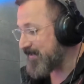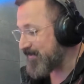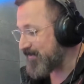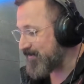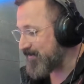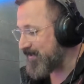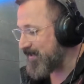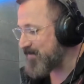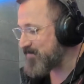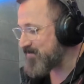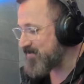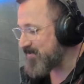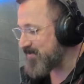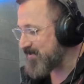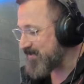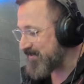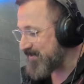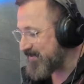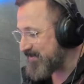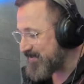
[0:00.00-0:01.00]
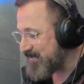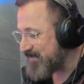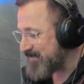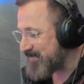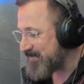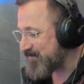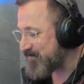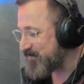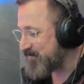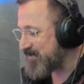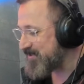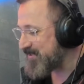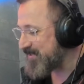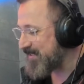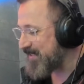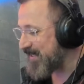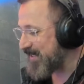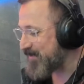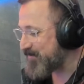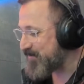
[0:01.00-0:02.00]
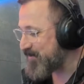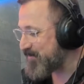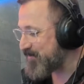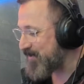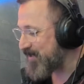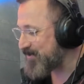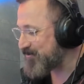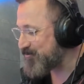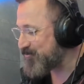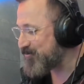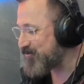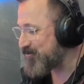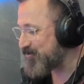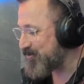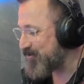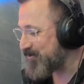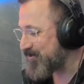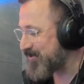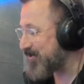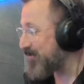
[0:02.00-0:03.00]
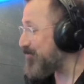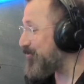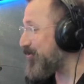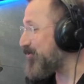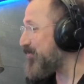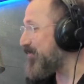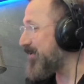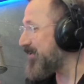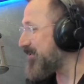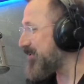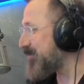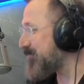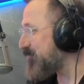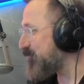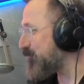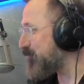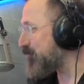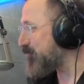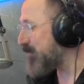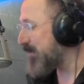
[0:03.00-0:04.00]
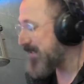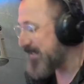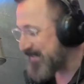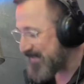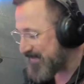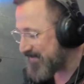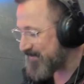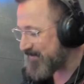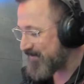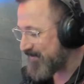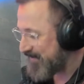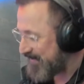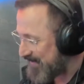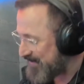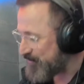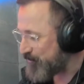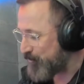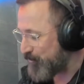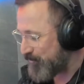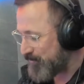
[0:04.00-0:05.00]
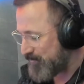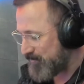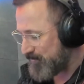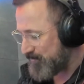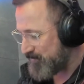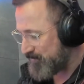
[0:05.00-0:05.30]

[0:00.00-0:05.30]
nabzı gir bir kalbi mahzun ol ki lokmanlık budur. Ne diyor?